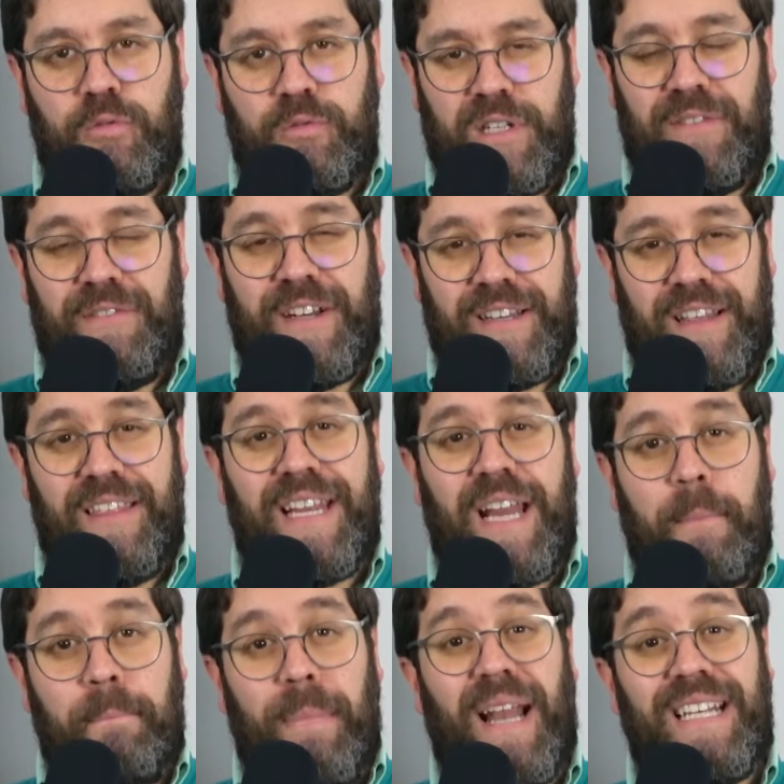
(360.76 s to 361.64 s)
una
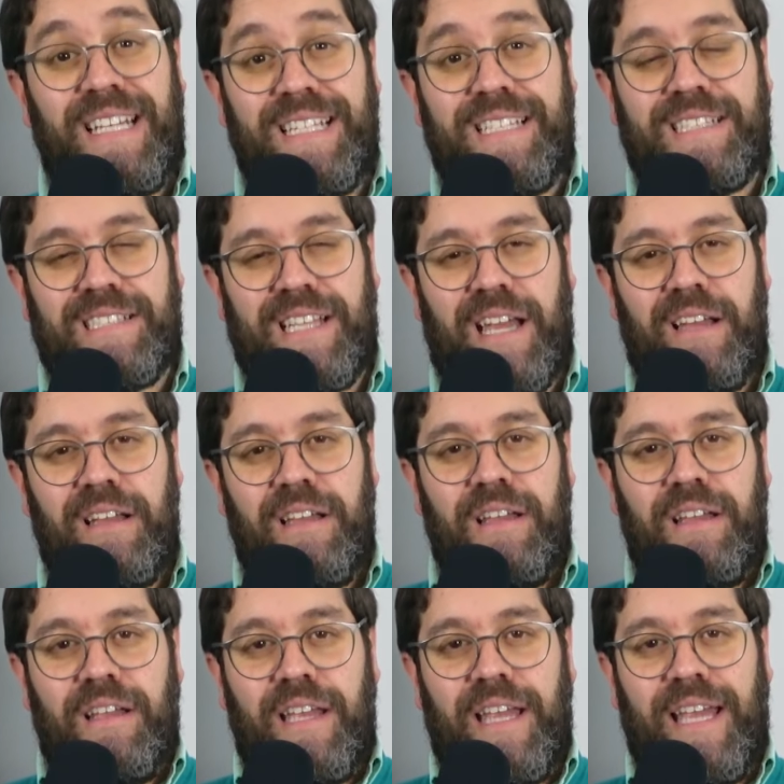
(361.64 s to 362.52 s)
verdadera paliza
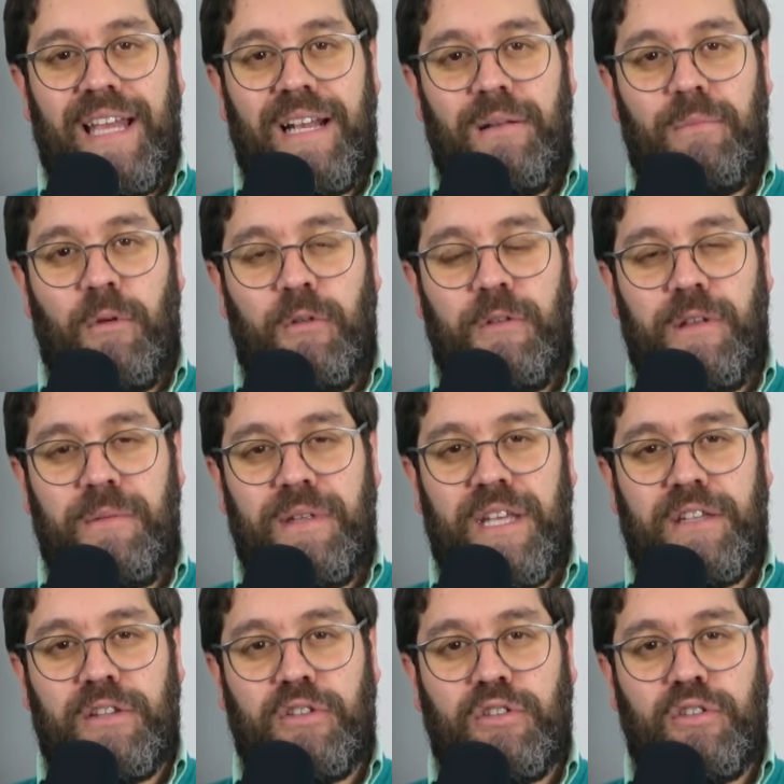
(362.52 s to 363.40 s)
el
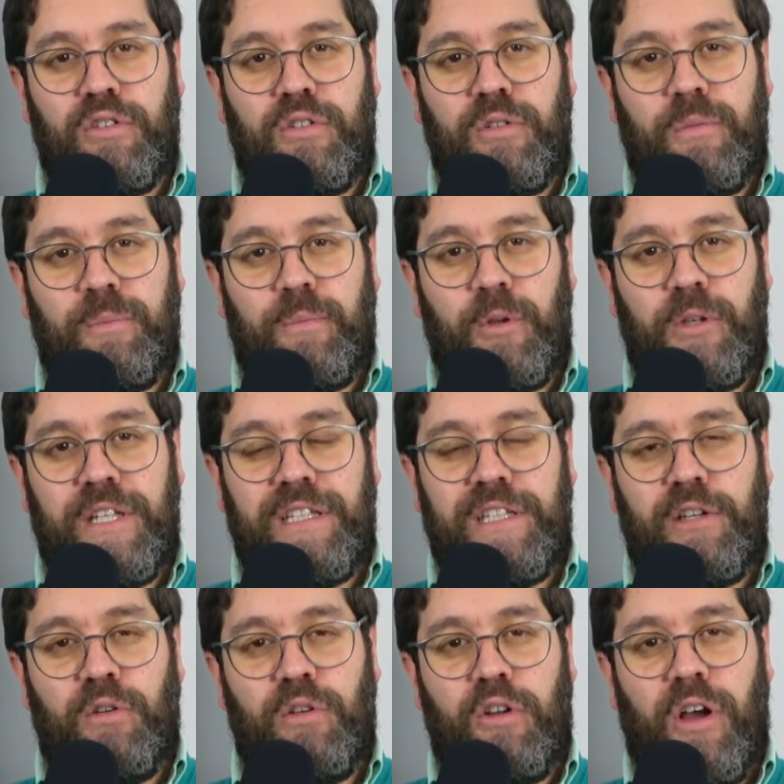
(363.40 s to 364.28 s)
movimiento
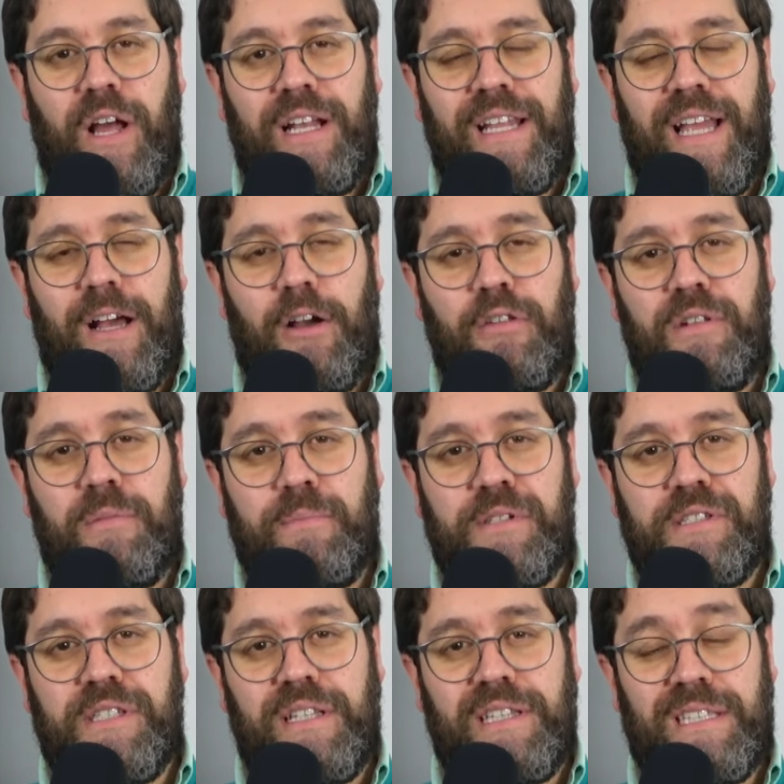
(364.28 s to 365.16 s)
político y los aliados del
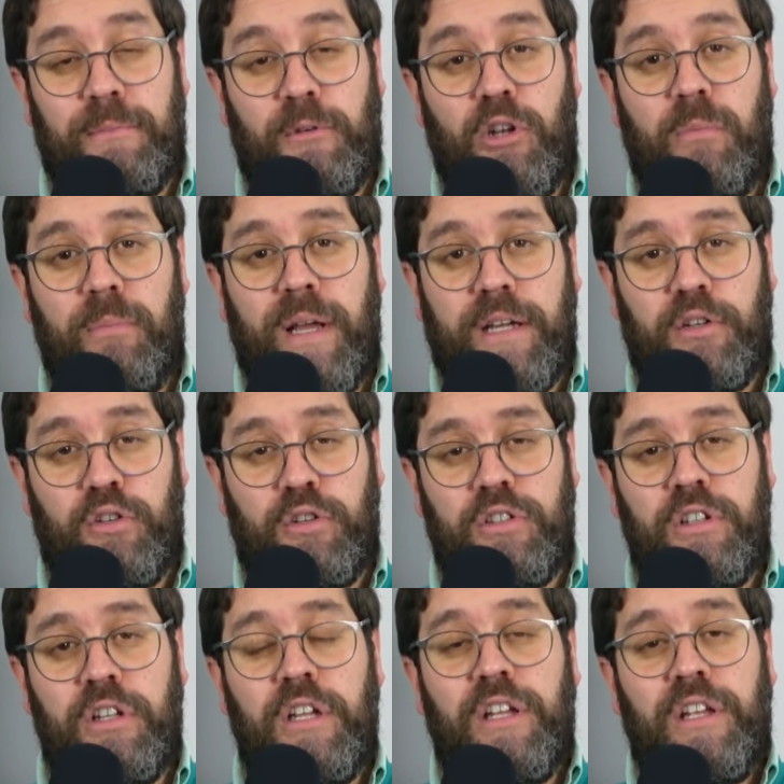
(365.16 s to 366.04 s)
presidente Manuel
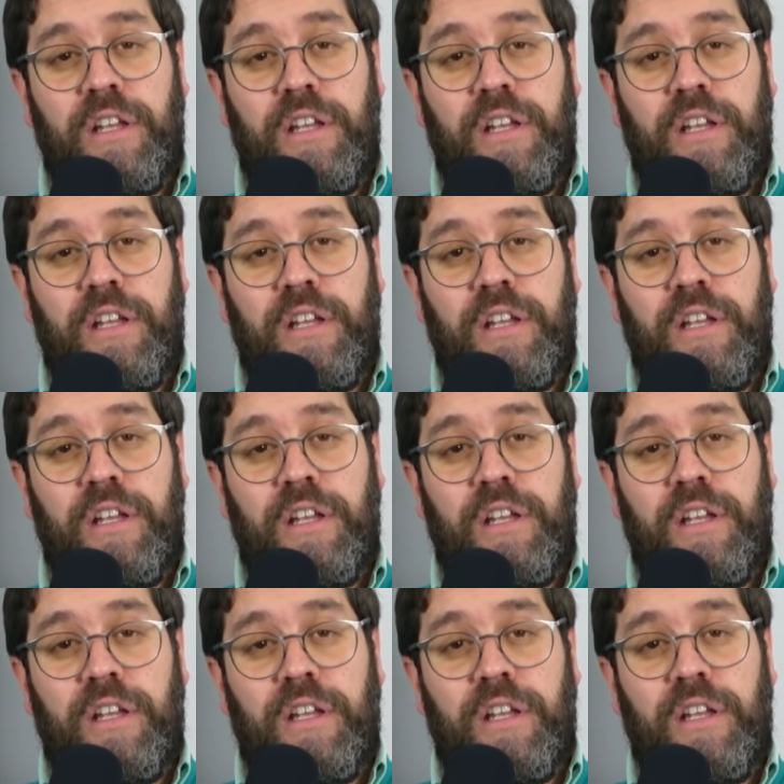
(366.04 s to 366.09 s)
Macron,